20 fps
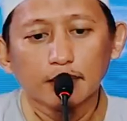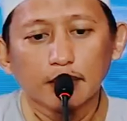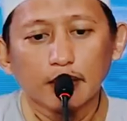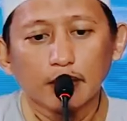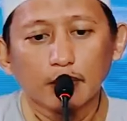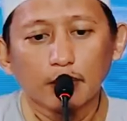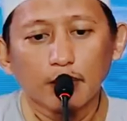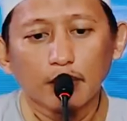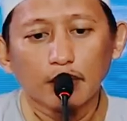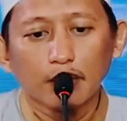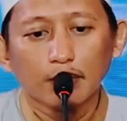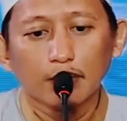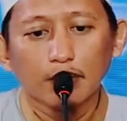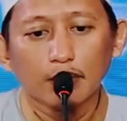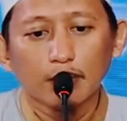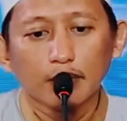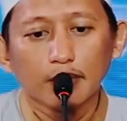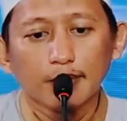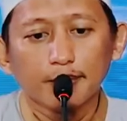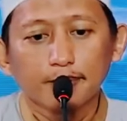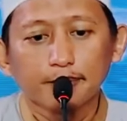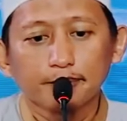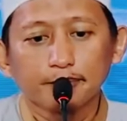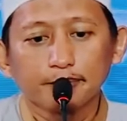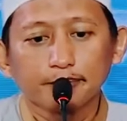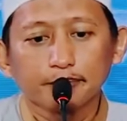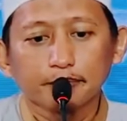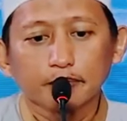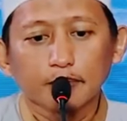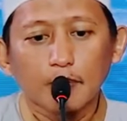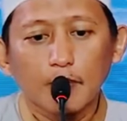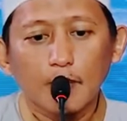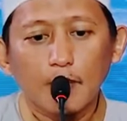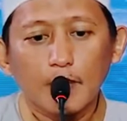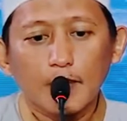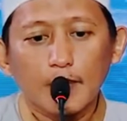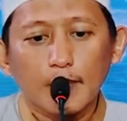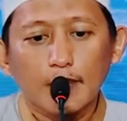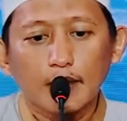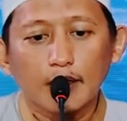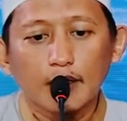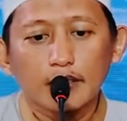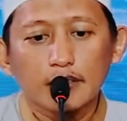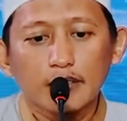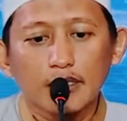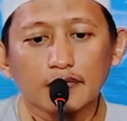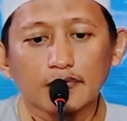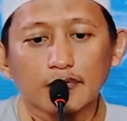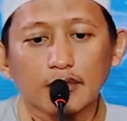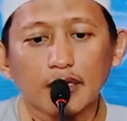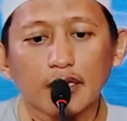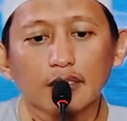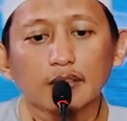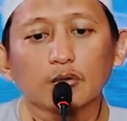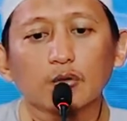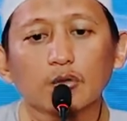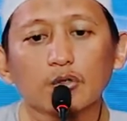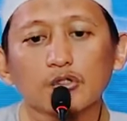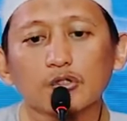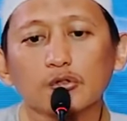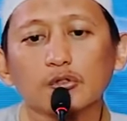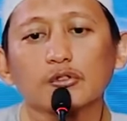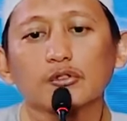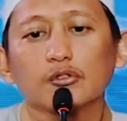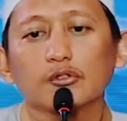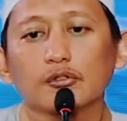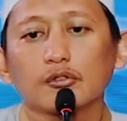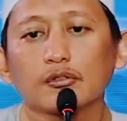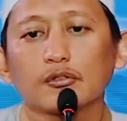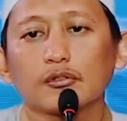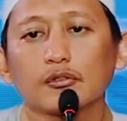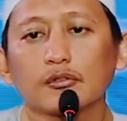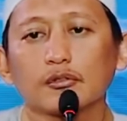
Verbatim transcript: Yang pertama apa? Syafaat khusus.